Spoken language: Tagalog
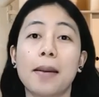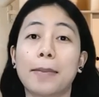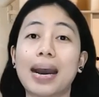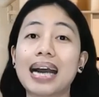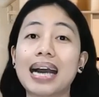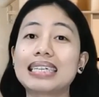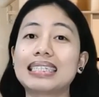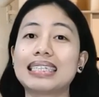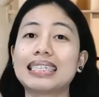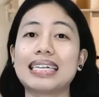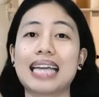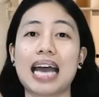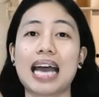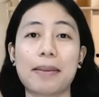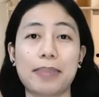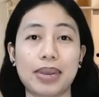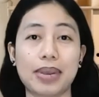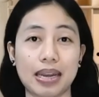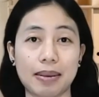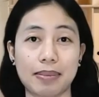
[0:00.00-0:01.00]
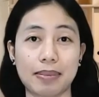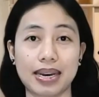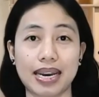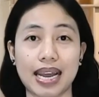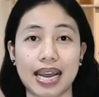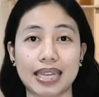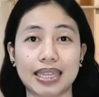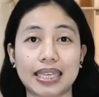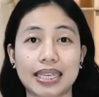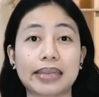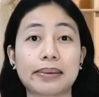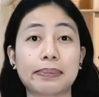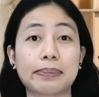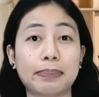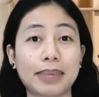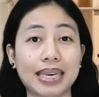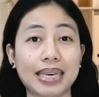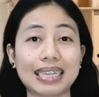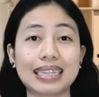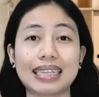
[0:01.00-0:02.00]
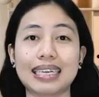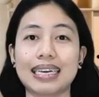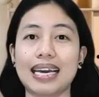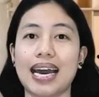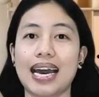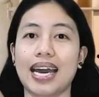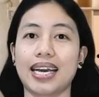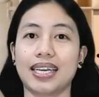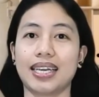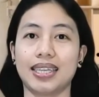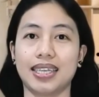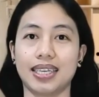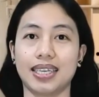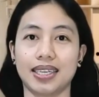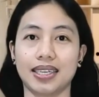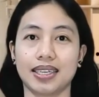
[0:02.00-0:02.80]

pag sinabi naman nating BTID,